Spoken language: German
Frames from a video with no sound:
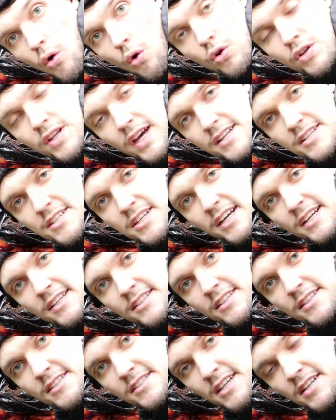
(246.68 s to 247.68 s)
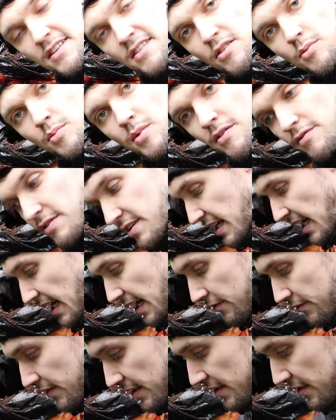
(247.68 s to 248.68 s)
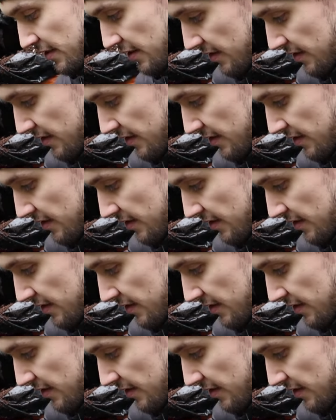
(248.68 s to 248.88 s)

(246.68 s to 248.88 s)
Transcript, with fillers: Und ein Trick, den ich jetzt immer wieder anwende,